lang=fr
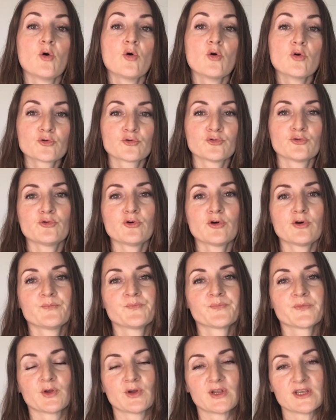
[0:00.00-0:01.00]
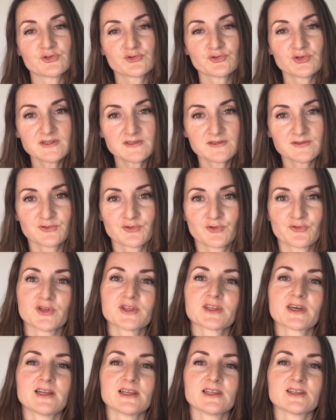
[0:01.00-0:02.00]
au cours de la suite de
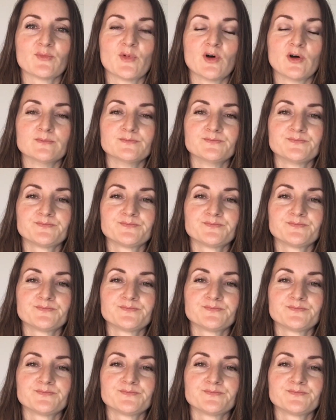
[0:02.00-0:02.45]
votre allaitement.